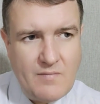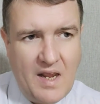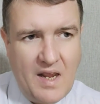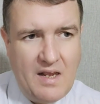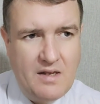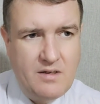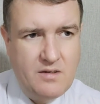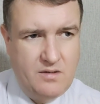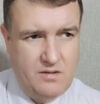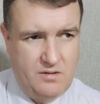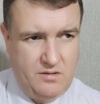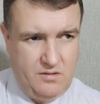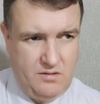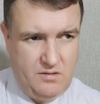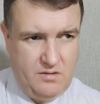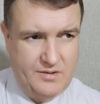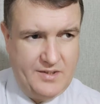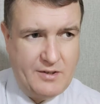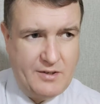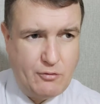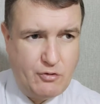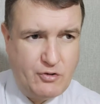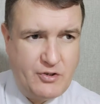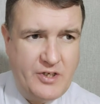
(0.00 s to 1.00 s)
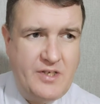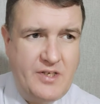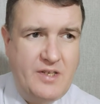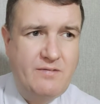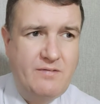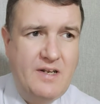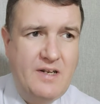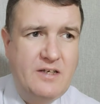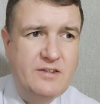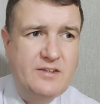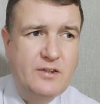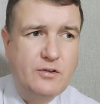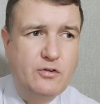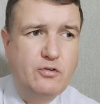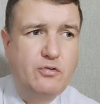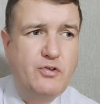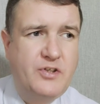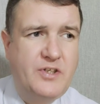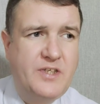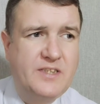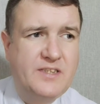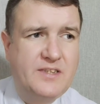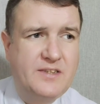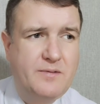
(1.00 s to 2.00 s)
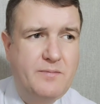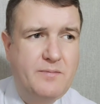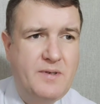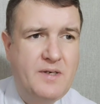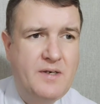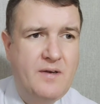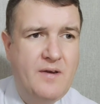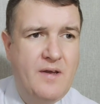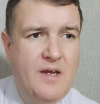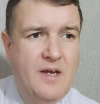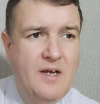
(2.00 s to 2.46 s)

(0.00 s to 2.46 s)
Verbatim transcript: э, нарушения являются существенными.